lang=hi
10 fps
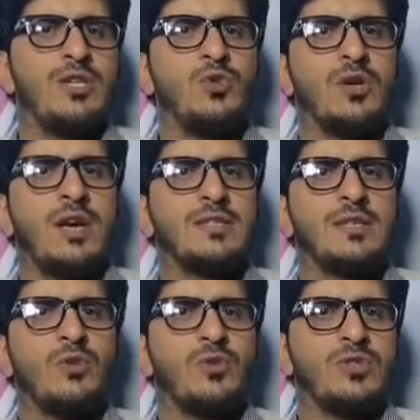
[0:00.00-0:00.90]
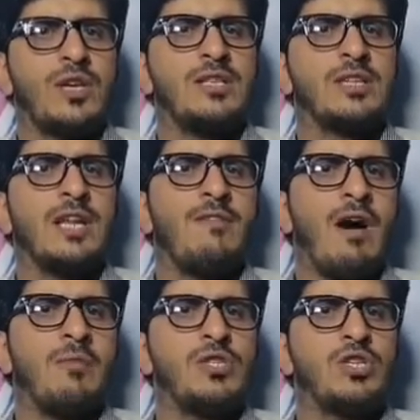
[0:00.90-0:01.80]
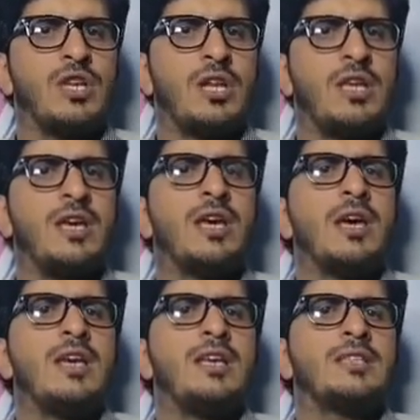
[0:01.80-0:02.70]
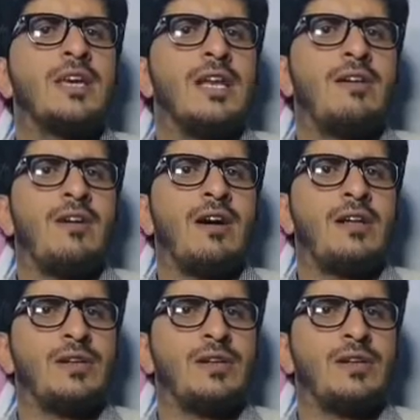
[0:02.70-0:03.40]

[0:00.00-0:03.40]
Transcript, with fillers: भाई जो होंगे हसन और हुसैन इसके अलावा आबद शेर अली इसके अलावा